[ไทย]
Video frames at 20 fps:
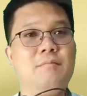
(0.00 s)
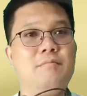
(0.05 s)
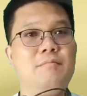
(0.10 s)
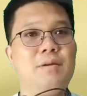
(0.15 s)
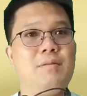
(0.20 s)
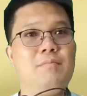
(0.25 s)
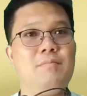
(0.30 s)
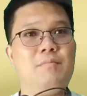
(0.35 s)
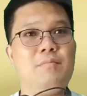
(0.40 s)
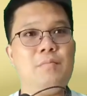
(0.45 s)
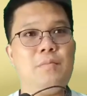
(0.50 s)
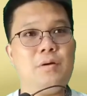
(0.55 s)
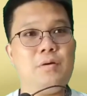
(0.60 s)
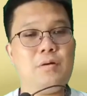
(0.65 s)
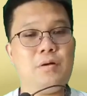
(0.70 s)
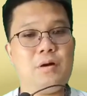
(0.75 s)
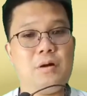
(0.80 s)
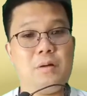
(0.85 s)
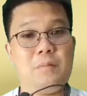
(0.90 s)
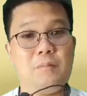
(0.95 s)
มัน
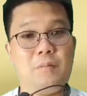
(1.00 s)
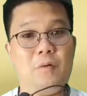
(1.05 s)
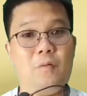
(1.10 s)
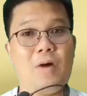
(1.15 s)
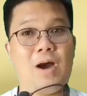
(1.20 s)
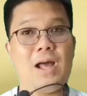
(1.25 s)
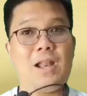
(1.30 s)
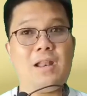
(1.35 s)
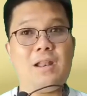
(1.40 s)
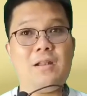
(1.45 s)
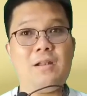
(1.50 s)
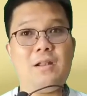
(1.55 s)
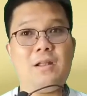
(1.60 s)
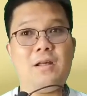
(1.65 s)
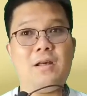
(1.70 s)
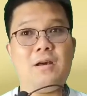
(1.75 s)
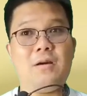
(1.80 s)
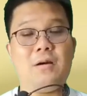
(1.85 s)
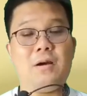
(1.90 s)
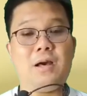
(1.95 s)
เมื่อวาน
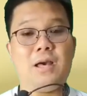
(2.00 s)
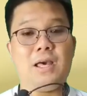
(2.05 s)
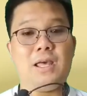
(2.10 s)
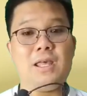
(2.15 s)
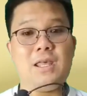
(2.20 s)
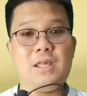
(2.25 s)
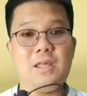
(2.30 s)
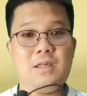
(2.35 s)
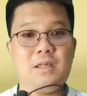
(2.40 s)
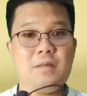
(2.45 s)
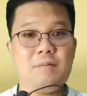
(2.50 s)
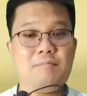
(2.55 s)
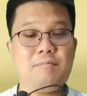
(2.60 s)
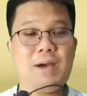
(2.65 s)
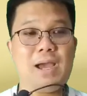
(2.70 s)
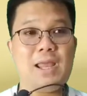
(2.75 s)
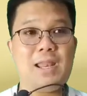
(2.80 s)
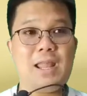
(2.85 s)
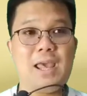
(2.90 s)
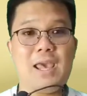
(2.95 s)
ไอ้ไบ
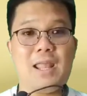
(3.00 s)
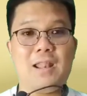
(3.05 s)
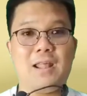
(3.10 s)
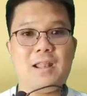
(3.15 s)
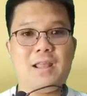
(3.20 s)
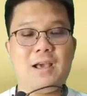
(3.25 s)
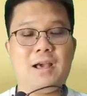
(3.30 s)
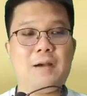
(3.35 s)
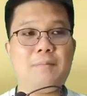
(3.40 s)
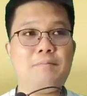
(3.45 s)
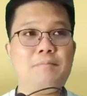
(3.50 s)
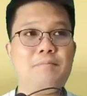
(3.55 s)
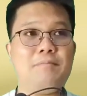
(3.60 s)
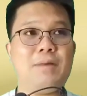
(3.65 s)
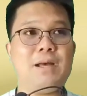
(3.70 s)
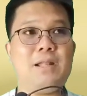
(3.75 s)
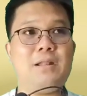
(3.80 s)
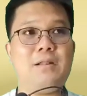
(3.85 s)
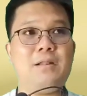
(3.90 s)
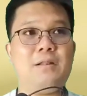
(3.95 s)
แนนนะครับ
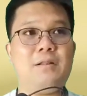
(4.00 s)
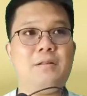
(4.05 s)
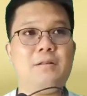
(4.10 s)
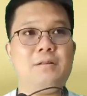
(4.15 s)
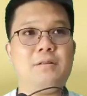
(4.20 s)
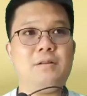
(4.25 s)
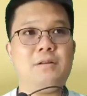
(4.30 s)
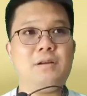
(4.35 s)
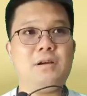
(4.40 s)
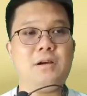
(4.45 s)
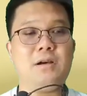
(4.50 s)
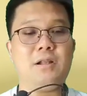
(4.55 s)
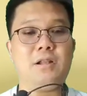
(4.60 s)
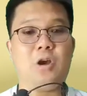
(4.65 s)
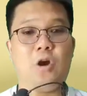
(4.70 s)
มันเกิด